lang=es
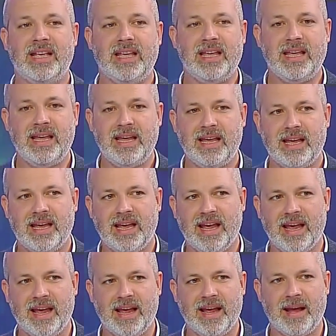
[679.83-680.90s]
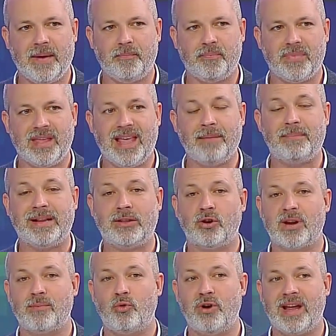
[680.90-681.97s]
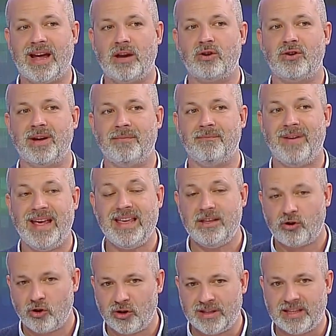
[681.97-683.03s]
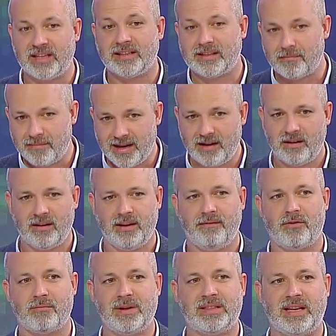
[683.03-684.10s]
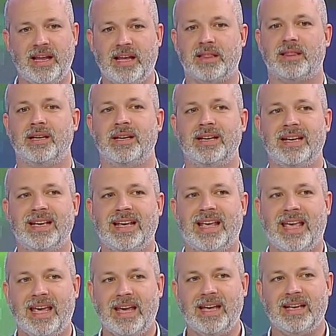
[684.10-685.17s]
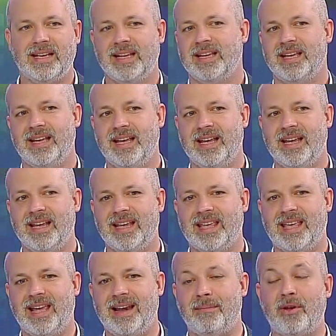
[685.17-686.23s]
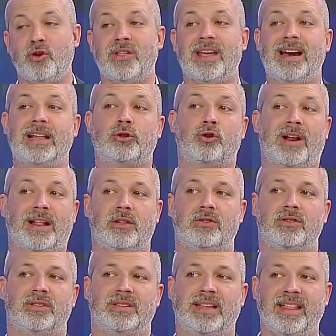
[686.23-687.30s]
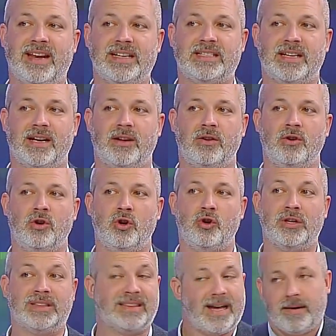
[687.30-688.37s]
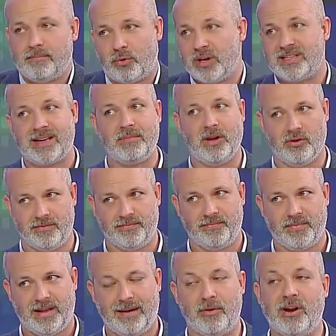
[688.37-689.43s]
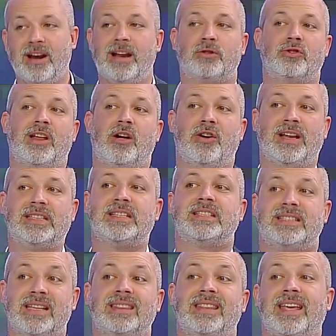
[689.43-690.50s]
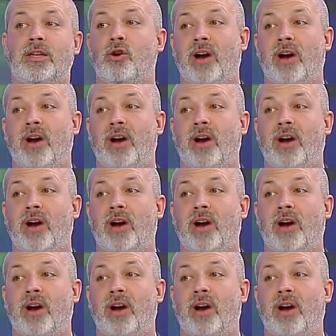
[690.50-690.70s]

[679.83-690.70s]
Y, eh, el Partido Republicano ve, yo creo que entiende también en forma inteligente, que la mayoría del electorado de derecha no está por ese camino la mayoría del electorado de derecha siente